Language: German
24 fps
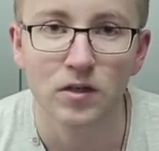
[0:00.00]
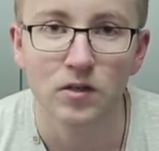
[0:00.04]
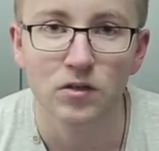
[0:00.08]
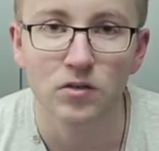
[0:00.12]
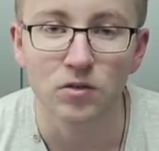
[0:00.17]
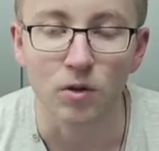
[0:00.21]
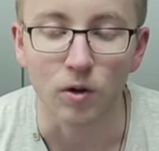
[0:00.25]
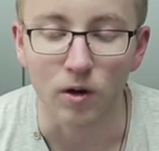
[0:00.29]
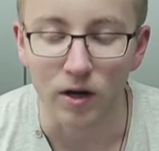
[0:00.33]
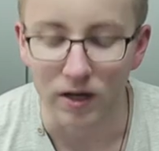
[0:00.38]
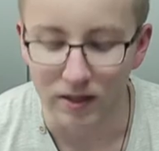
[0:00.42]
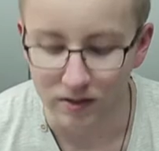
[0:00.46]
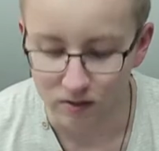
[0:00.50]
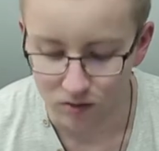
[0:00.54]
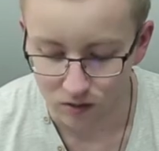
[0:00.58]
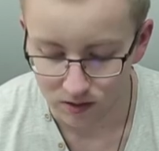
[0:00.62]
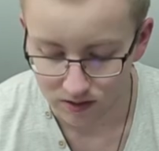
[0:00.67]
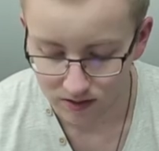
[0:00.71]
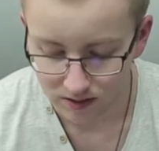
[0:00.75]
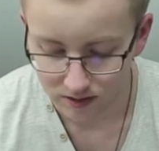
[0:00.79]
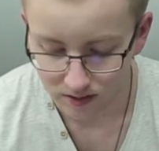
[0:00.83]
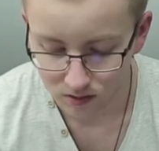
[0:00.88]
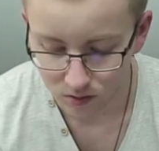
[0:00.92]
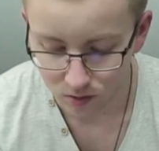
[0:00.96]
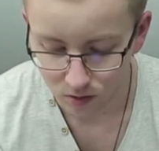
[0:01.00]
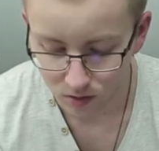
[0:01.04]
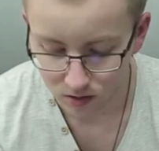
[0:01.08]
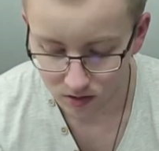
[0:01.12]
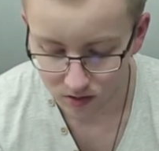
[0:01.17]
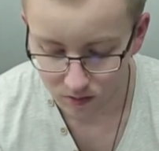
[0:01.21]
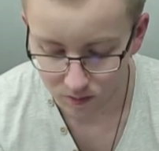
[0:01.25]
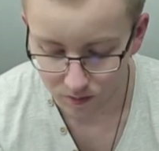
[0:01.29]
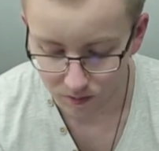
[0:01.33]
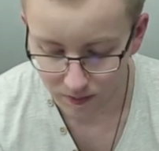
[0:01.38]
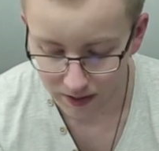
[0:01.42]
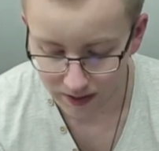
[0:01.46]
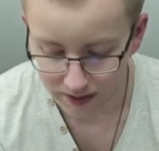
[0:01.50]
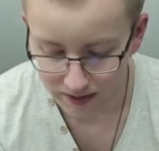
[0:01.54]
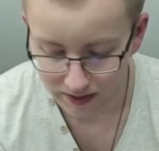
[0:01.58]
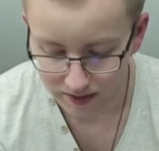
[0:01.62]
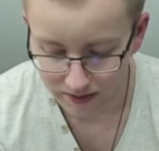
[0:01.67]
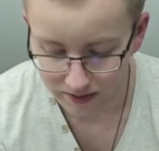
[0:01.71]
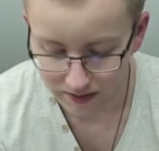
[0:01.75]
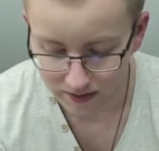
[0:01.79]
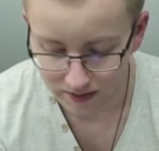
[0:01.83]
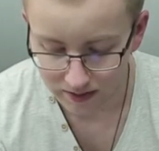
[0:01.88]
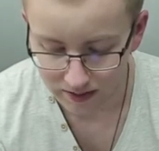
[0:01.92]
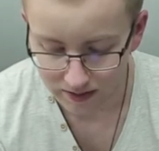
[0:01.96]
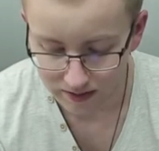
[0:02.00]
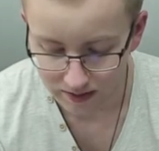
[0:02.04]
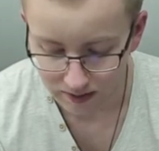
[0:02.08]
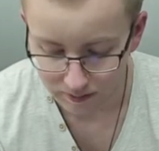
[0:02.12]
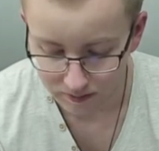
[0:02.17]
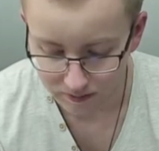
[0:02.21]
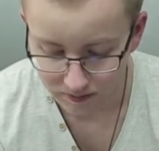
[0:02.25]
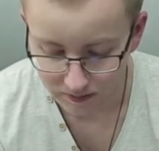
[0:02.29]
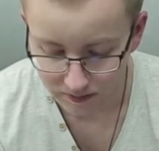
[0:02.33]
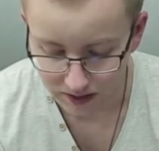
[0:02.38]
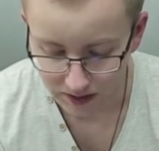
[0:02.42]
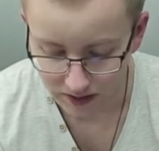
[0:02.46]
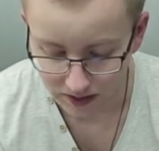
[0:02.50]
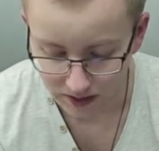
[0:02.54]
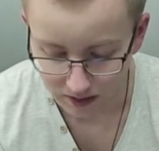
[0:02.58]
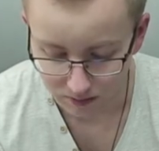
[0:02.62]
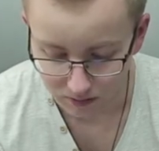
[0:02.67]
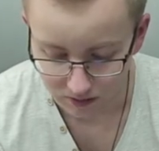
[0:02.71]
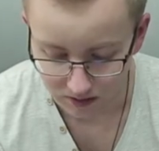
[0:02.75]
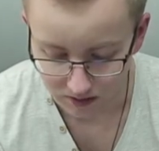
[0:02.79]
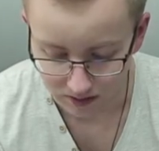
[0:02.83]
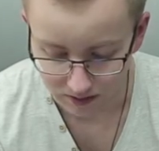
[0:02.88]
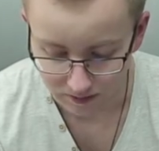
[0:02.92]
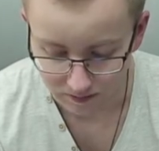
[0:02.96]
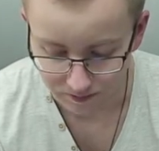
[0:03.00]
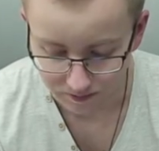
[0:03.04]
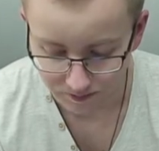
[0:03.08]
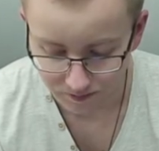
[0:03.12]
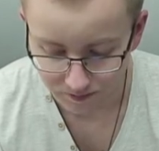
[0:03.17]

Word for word: So, also jetzt ganz kurz meine gesamten Ergebnisse.